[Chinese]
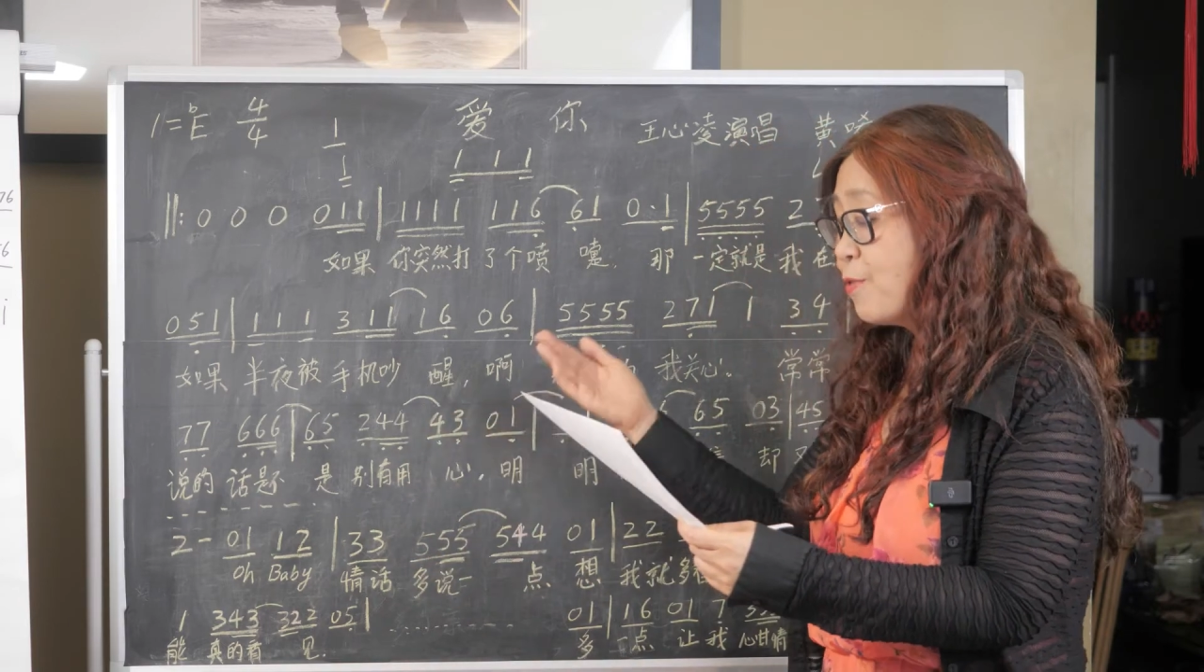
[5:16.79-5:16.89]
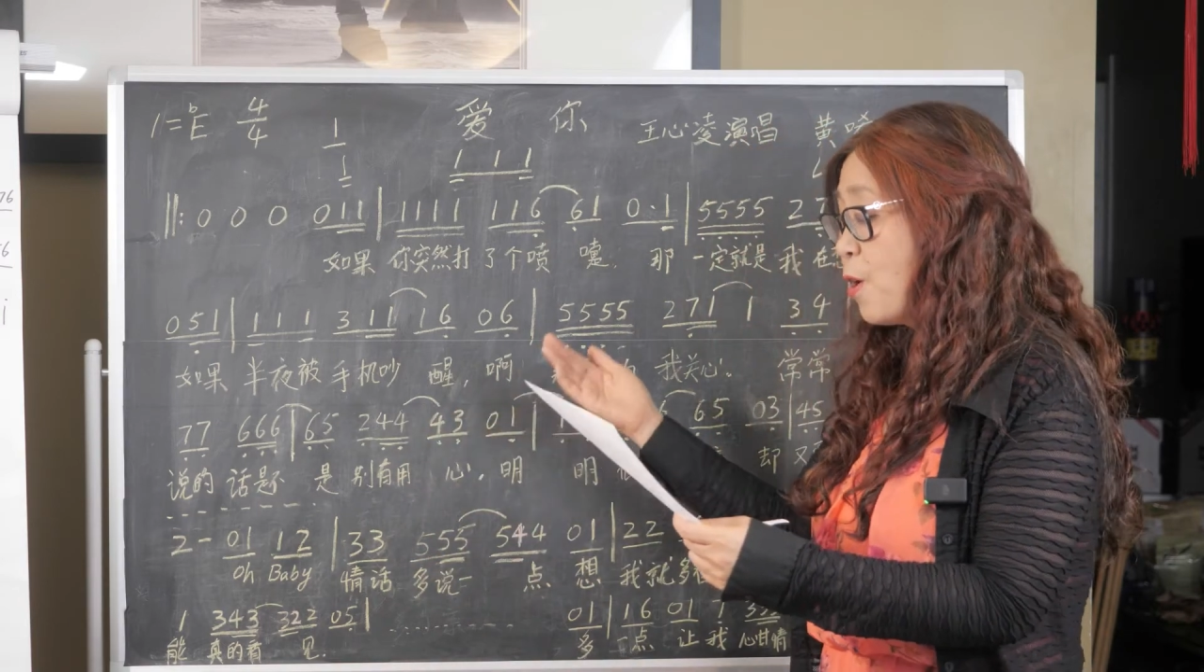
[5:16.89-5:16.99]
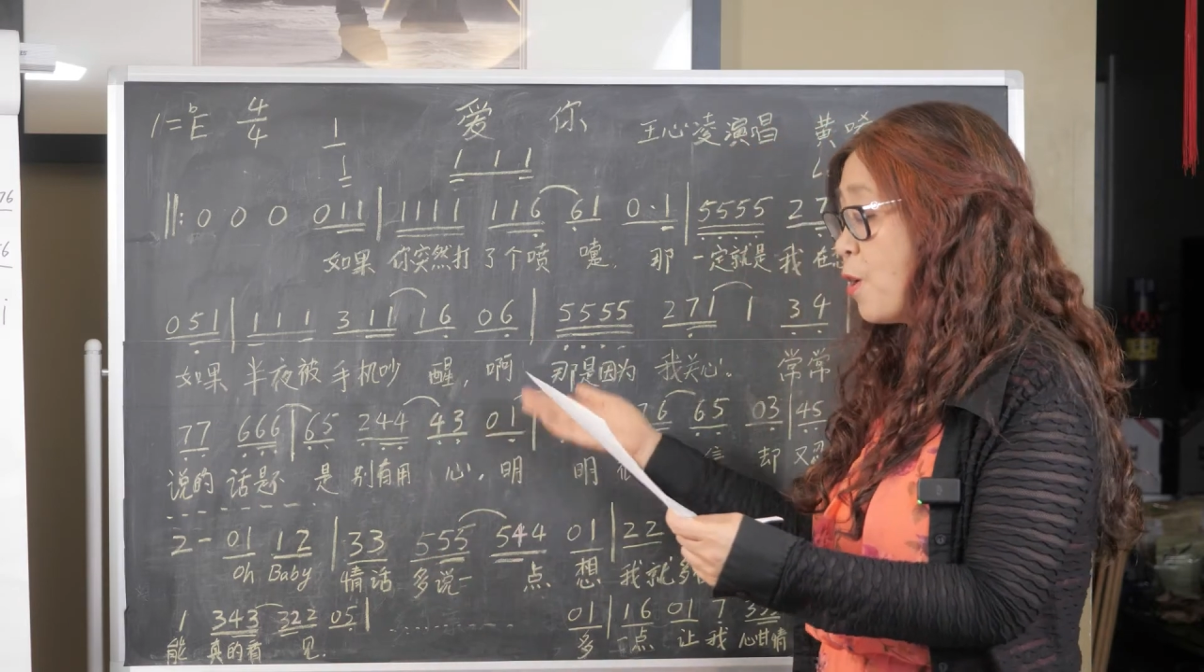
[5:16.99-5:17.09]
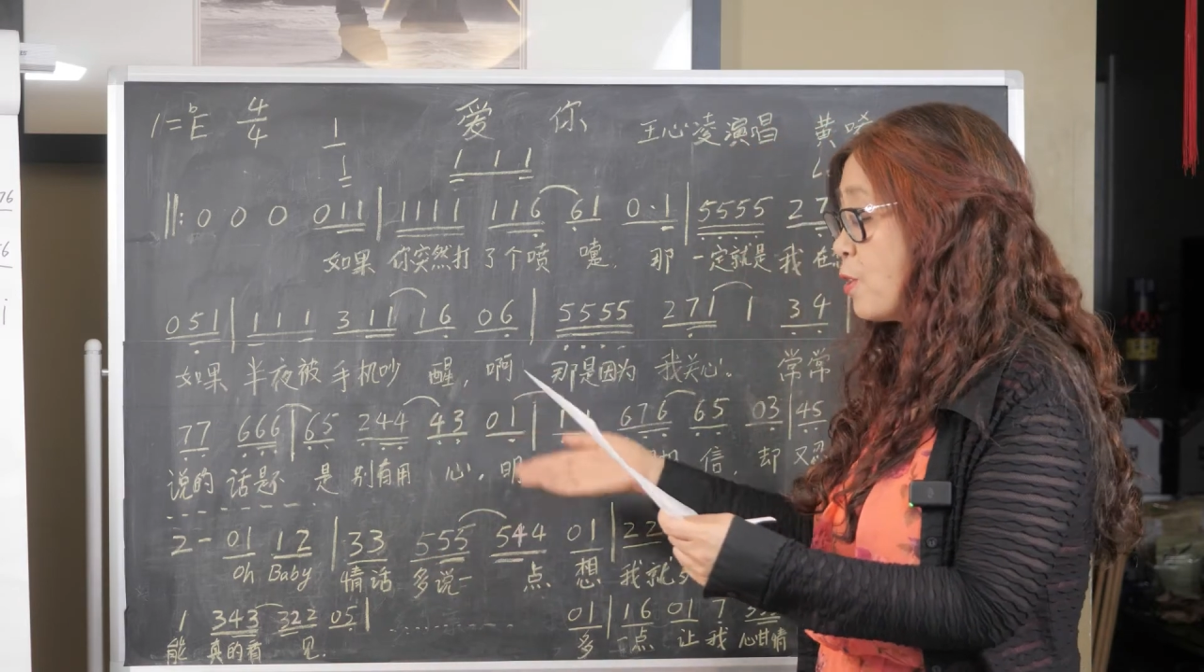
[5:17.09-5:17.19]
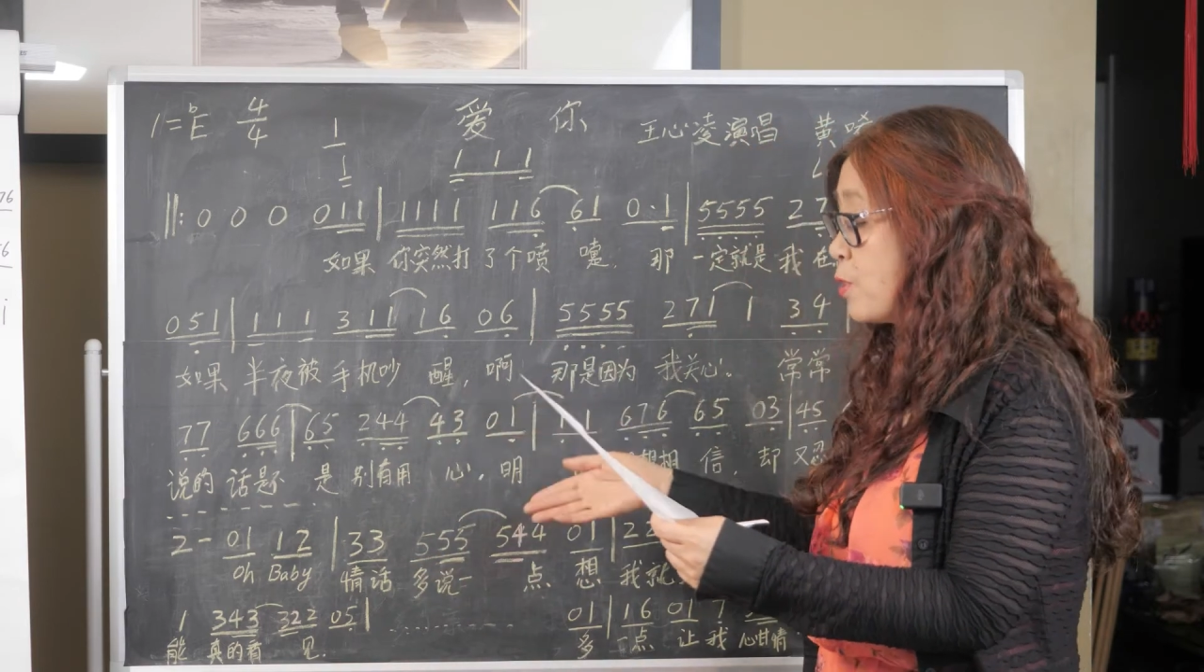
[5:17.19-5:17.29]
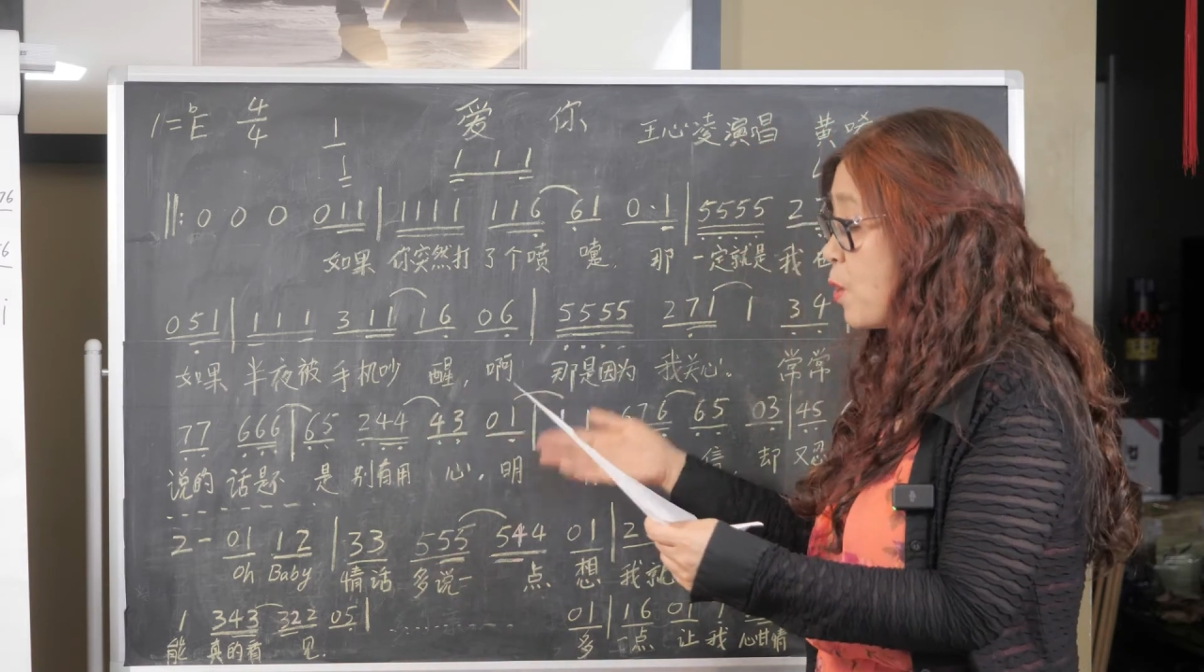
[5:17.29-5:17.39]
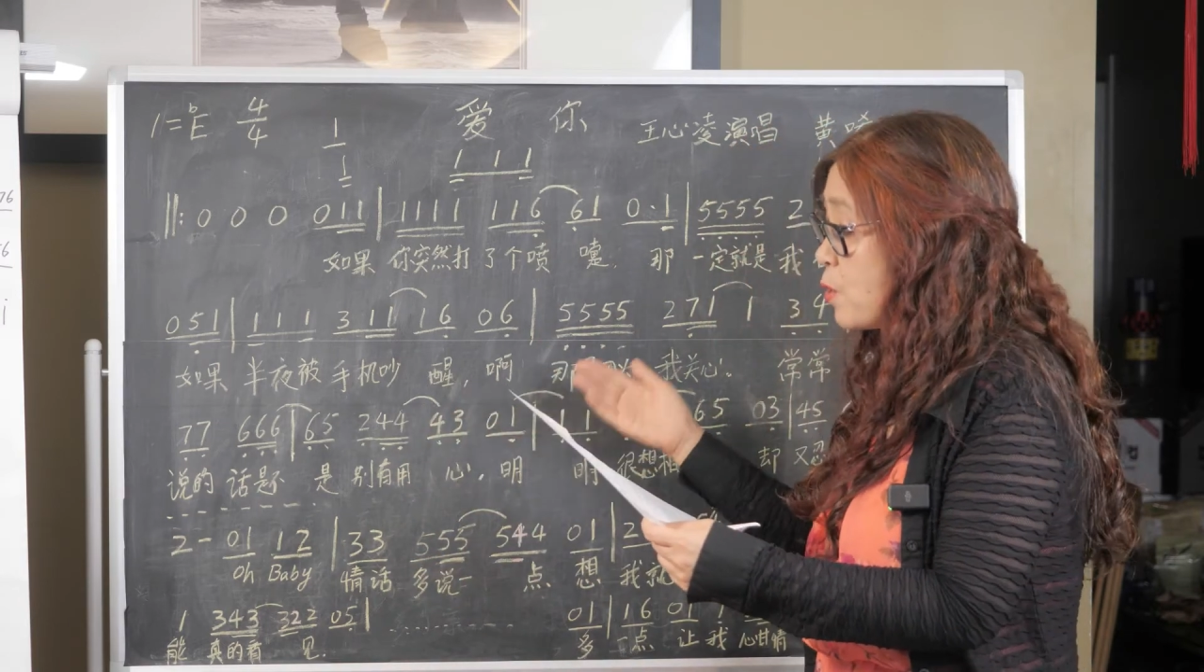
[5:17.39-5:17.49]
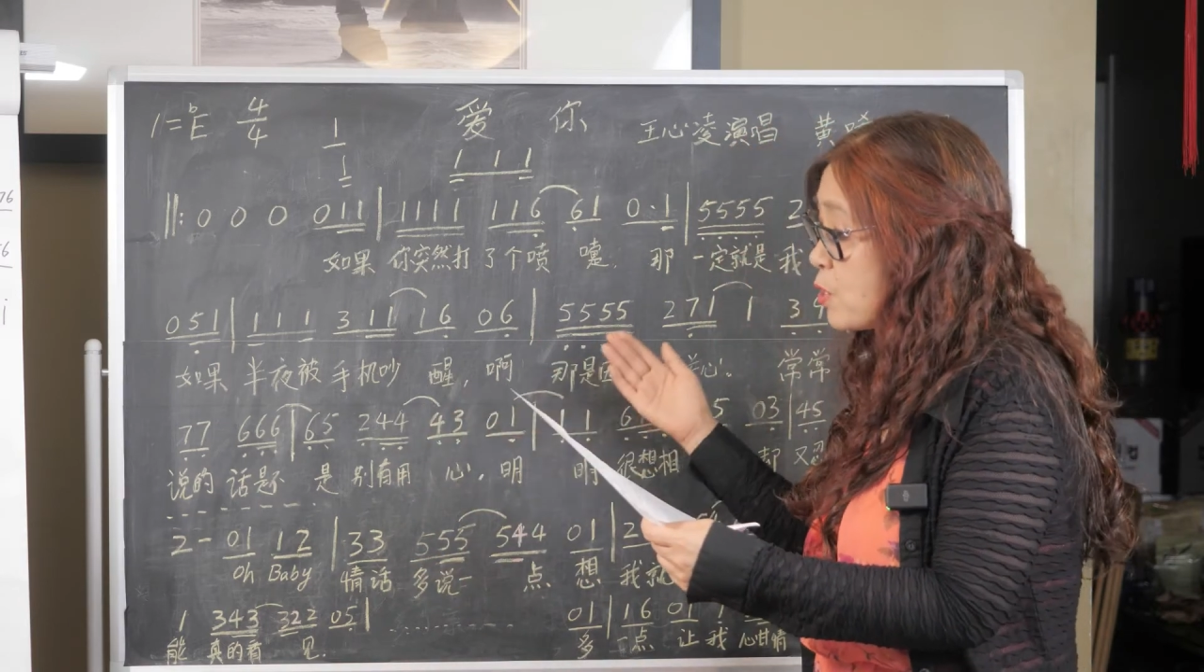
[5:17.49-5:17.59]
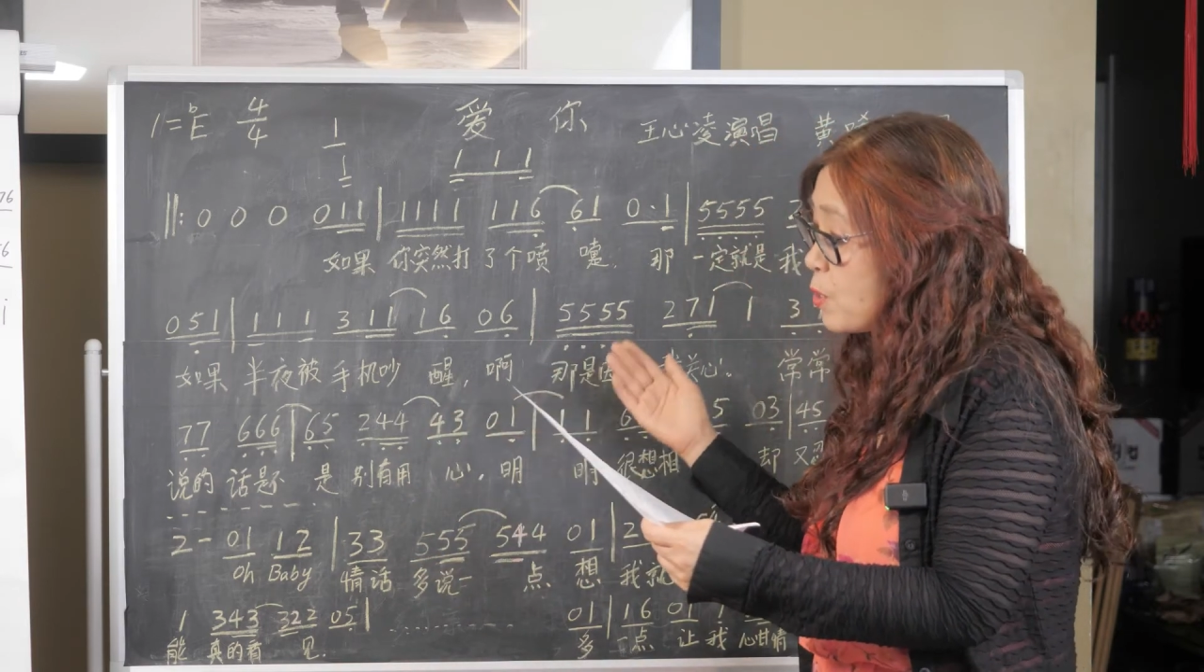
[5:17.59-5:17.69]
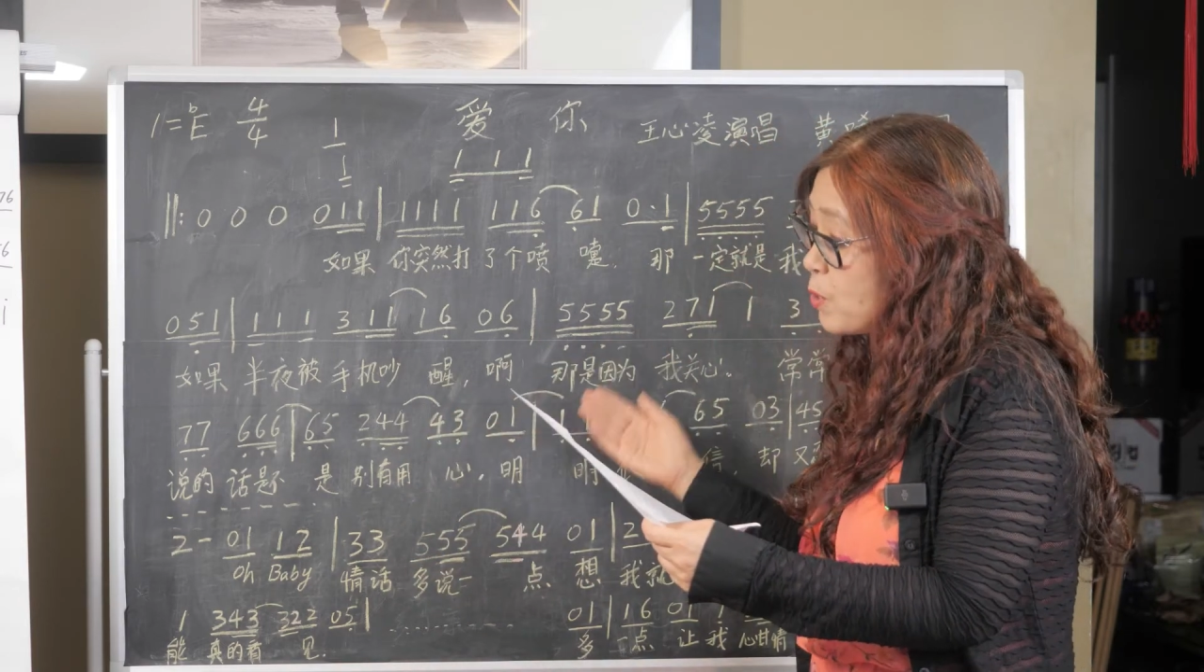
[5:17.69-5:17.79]
否
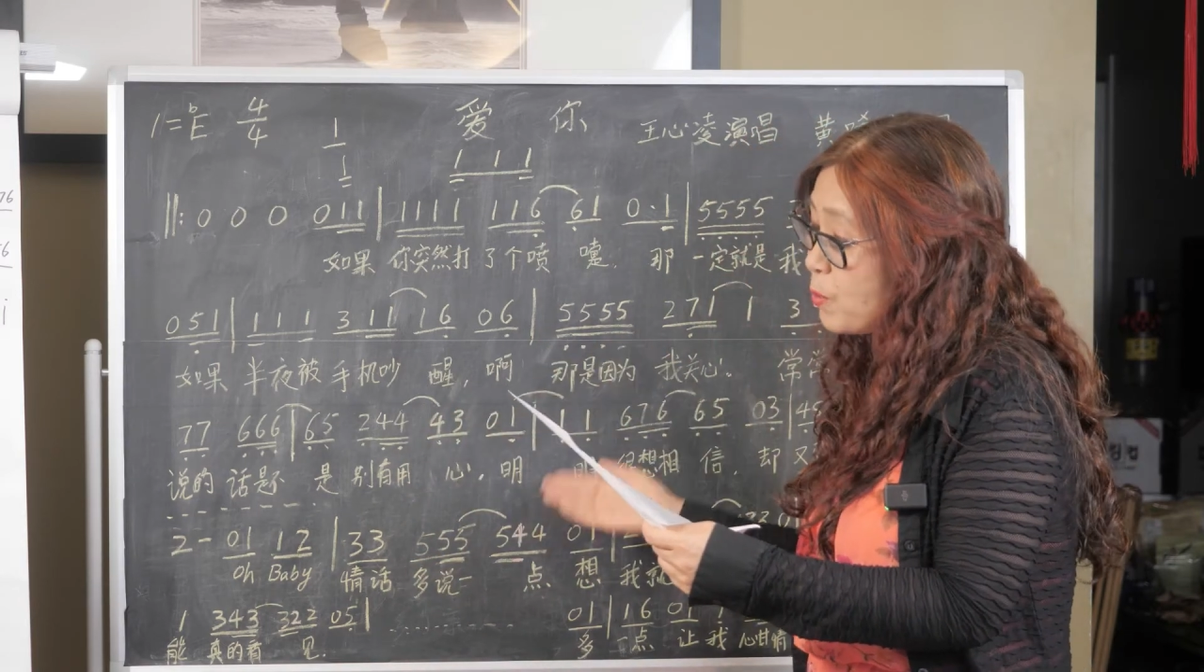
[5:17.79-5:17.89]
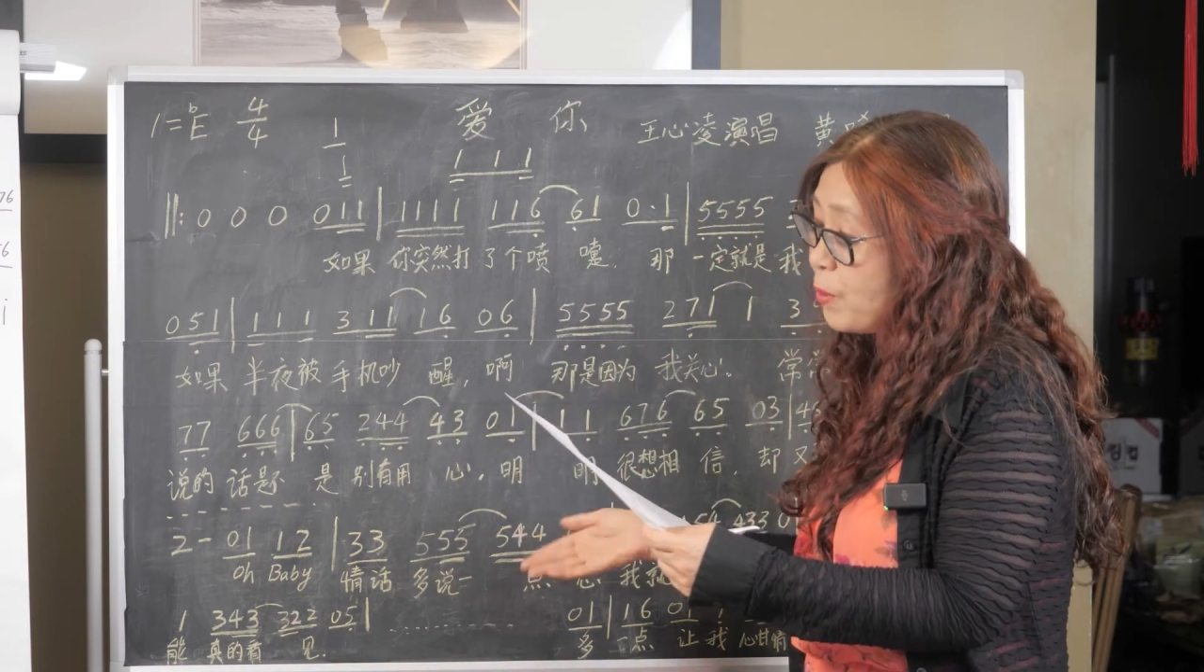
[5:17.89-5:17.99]
就是